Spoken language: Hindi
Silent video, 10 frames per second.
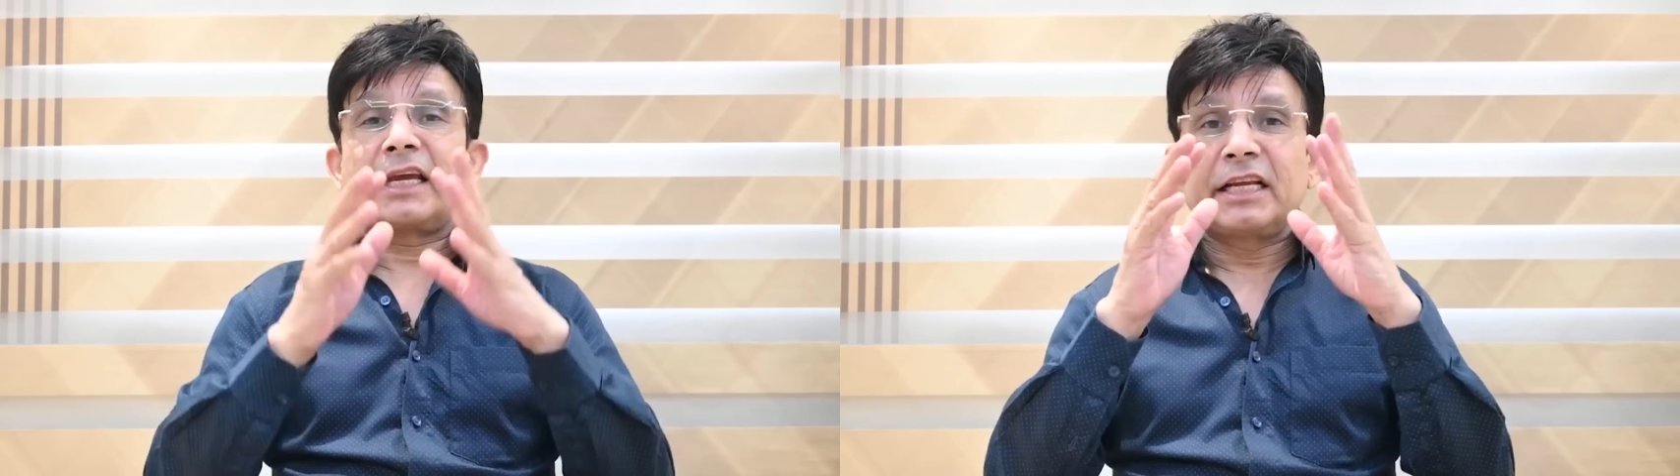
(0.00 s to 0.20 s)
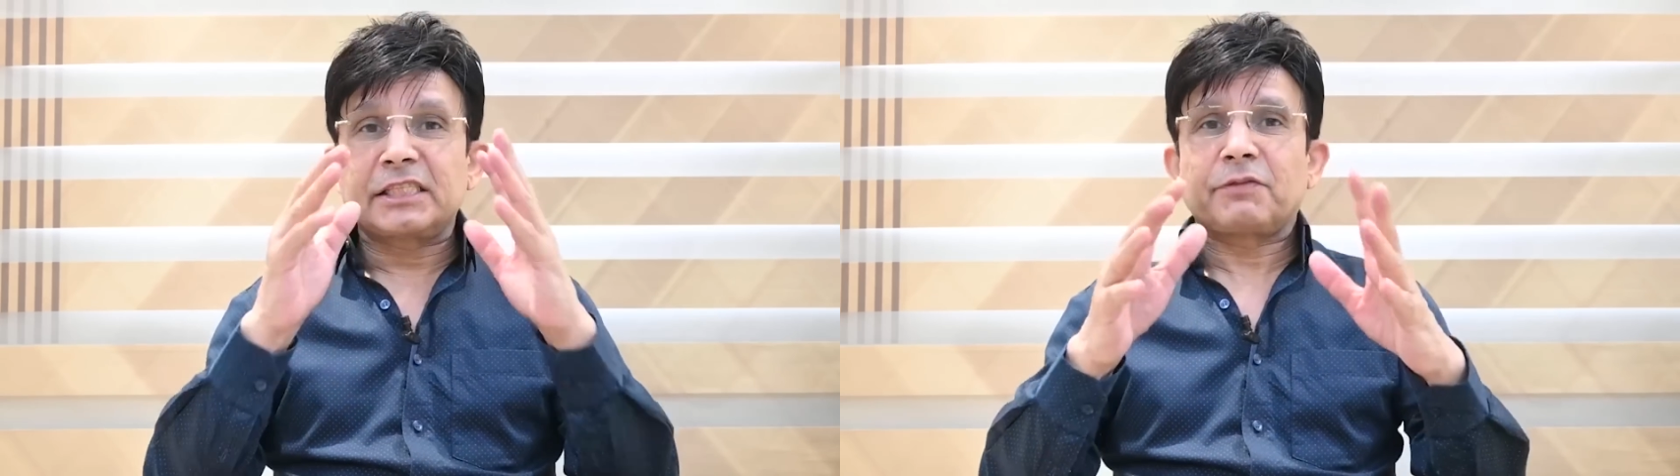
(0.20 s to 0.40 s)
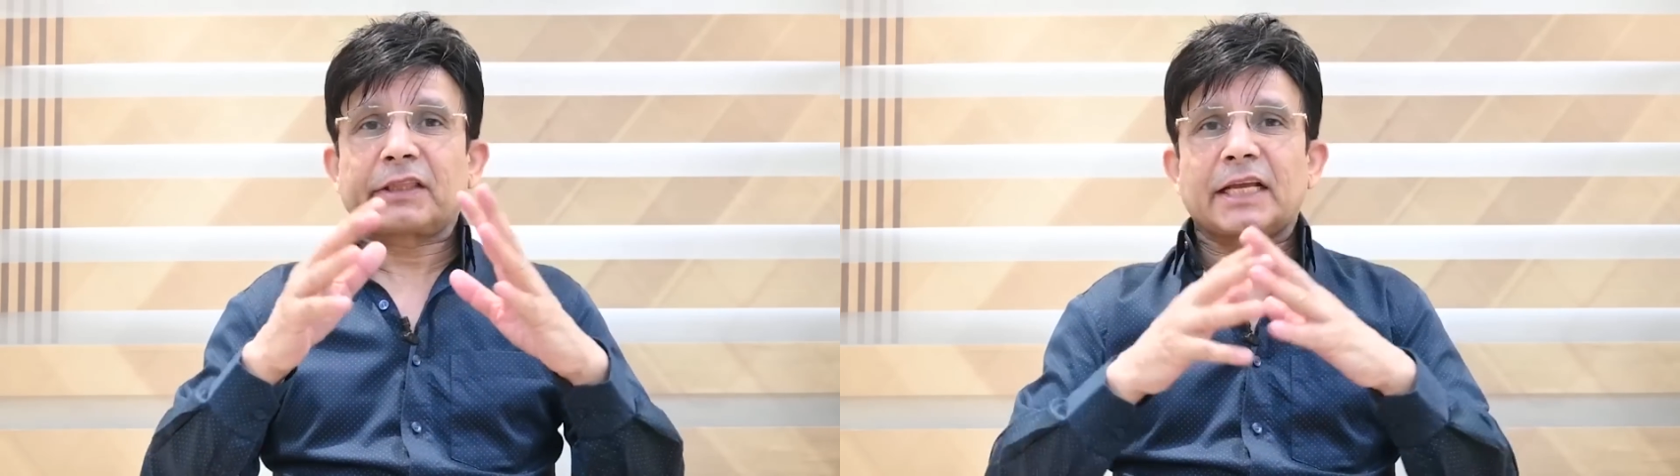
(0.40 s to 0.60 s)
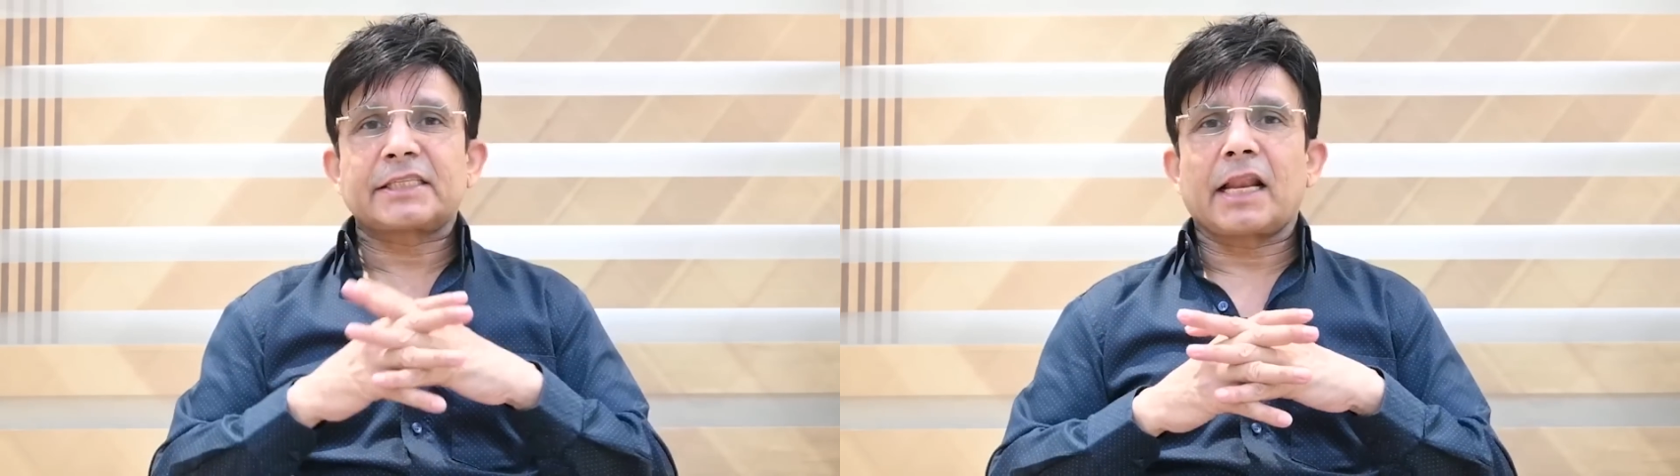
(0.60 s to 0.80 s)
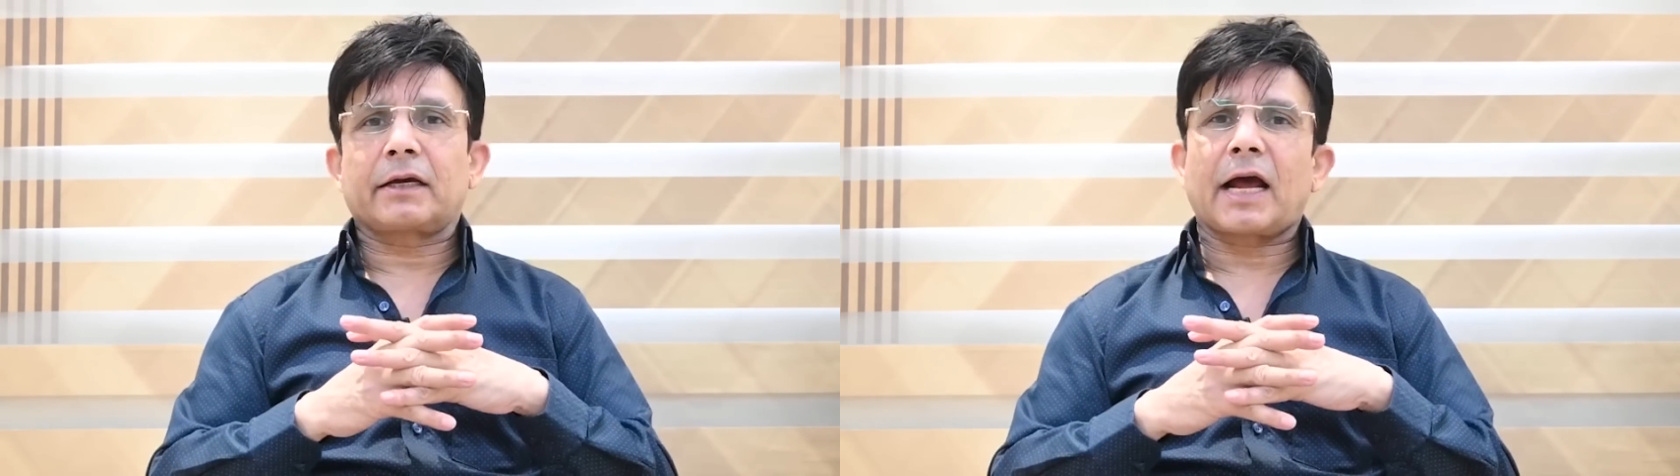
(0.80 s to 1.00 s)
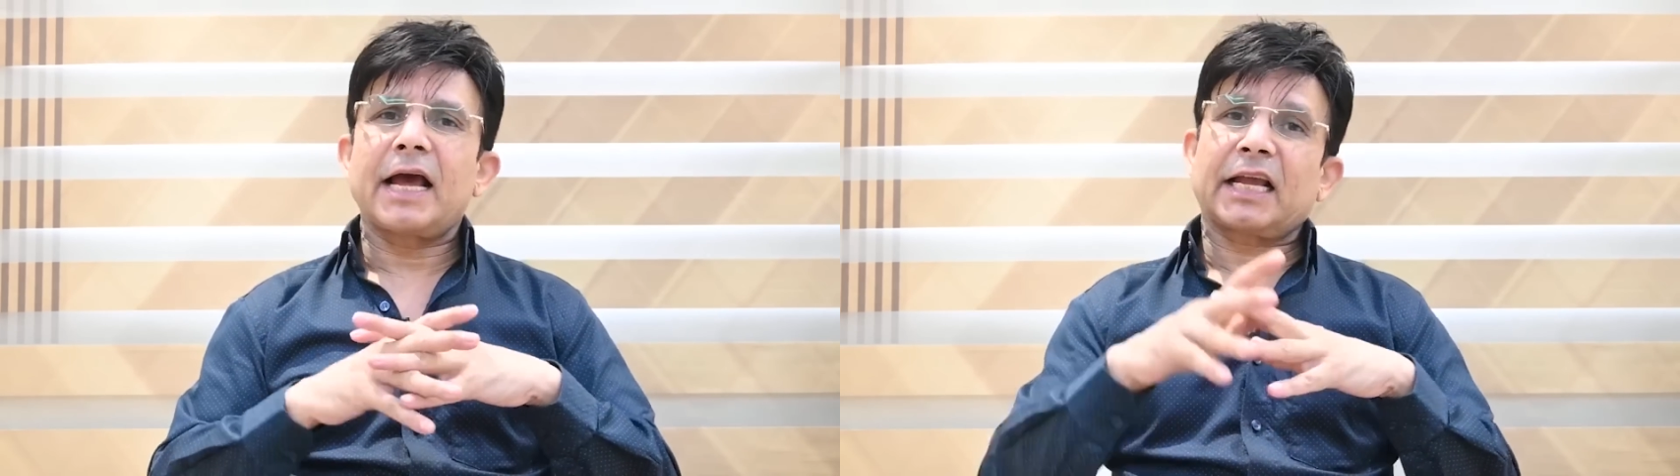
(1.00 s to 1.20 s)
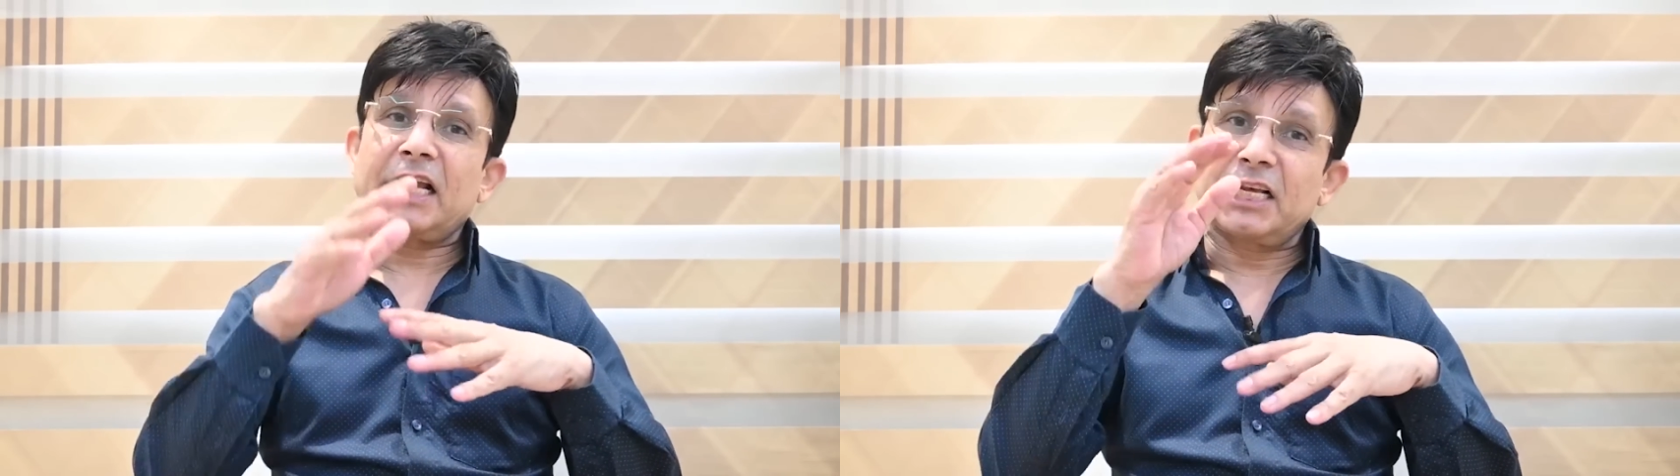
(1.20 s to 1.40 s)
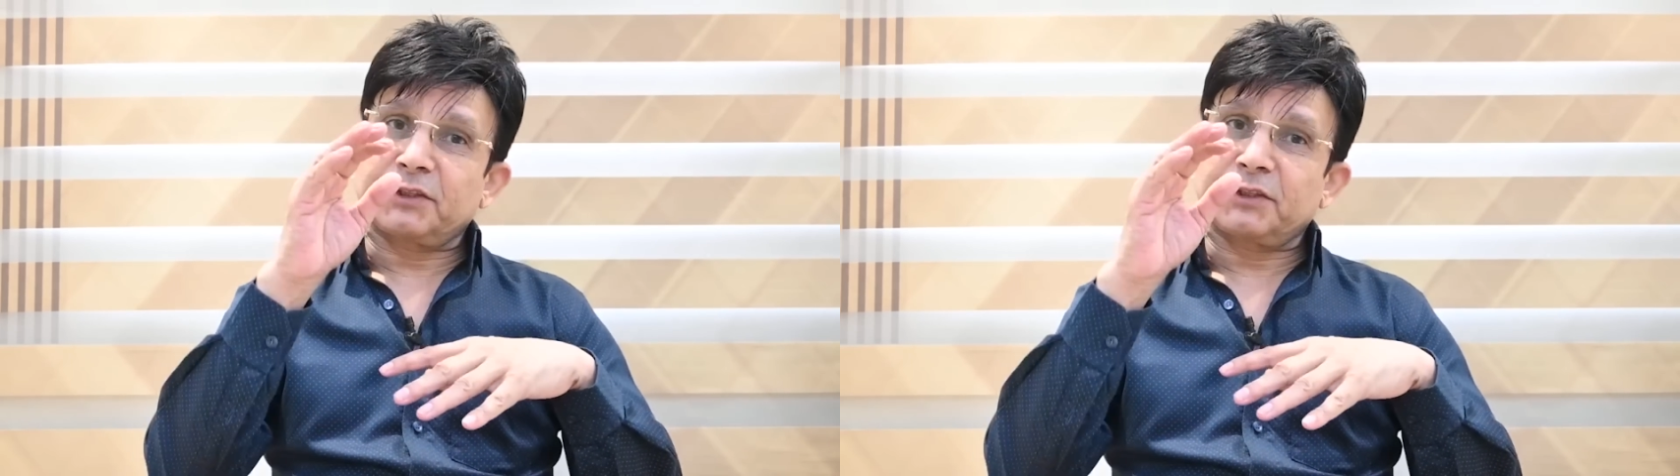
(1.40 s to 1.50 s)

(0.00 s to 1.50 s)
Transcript: लेकिन इस वक्त ऐसा लग रहा है कि